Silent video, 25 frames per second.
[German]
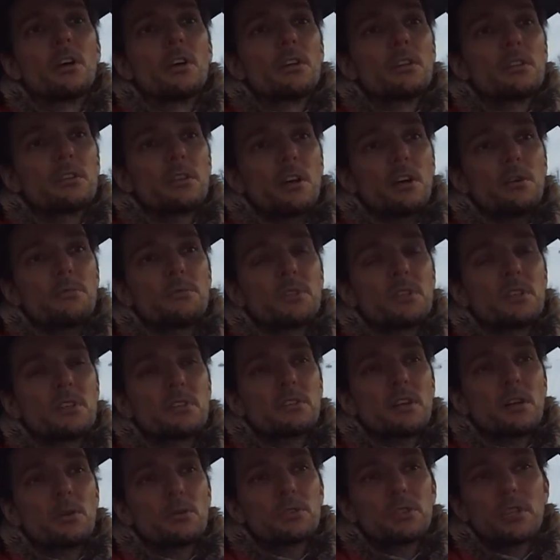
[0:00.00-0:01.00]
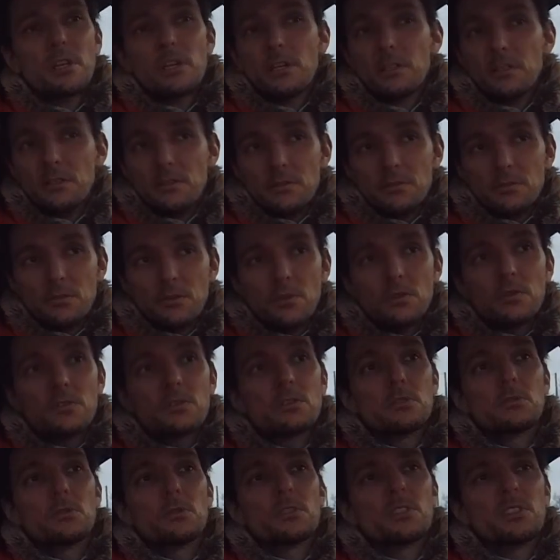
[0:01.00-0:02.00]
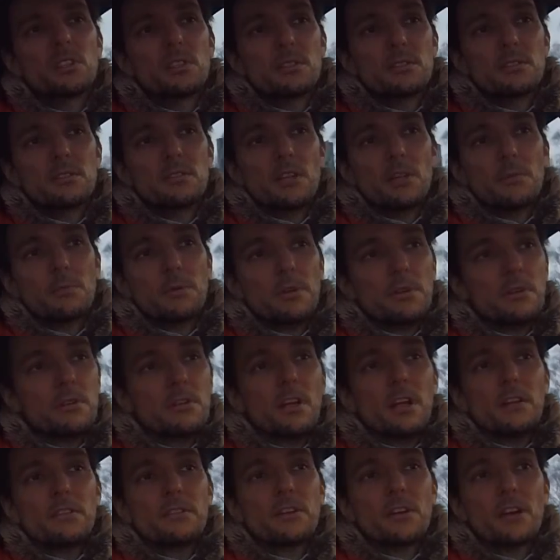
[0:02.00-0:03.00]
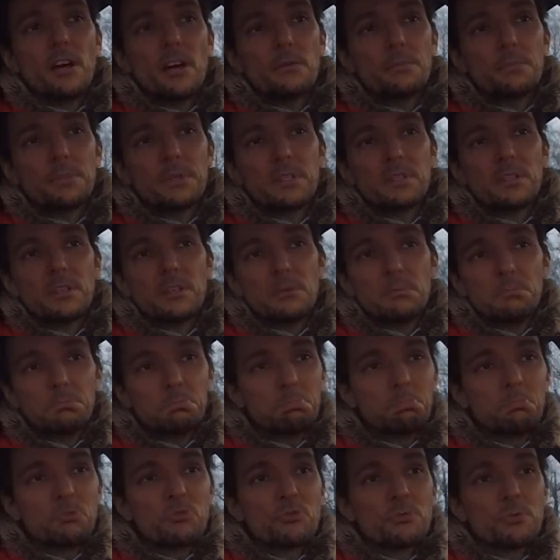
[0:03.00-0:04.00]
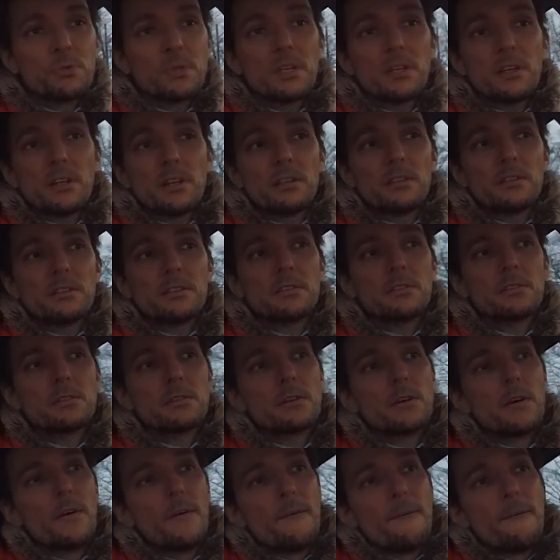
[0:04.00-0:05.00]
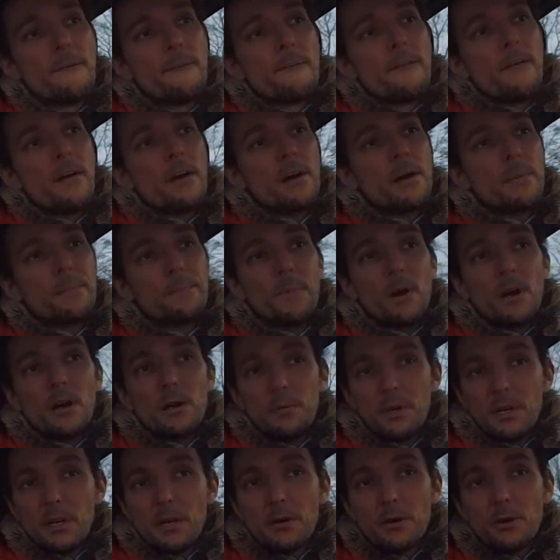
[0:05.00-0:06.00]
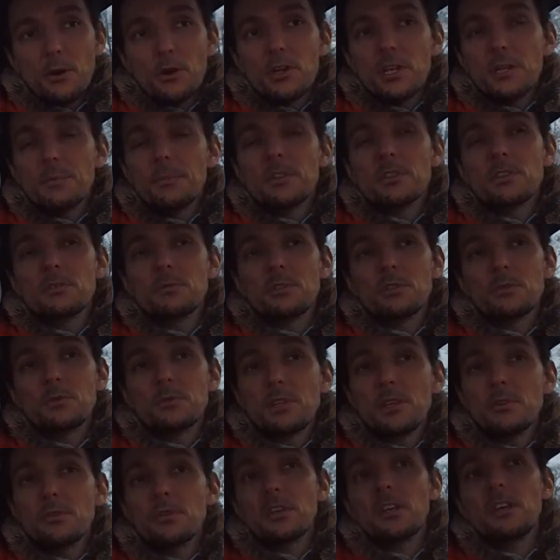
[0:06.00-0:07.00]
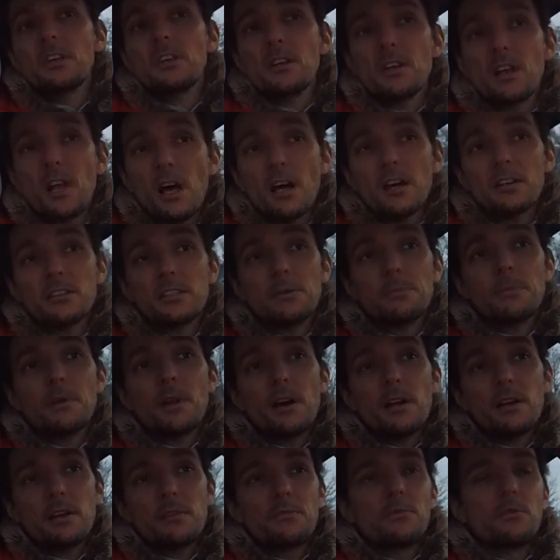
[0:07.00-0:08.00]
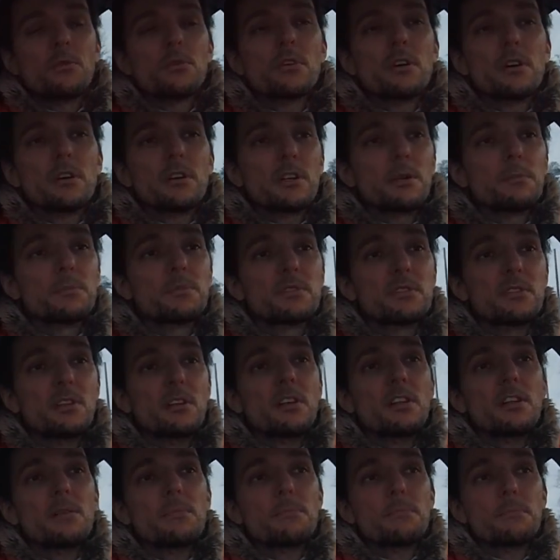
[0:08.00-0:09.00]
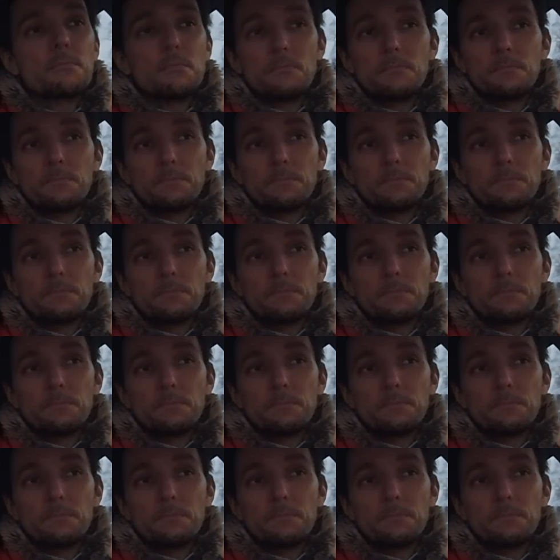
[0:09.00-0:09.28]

da haben die das Hausrecht, das können sie durchsetzen, aber ein anderer Anbieter, schwierig. Ne? Ähm, aber dann könnte man zum Beispiel sagen, okay, nach dem Ladevorgang gibt es dann eben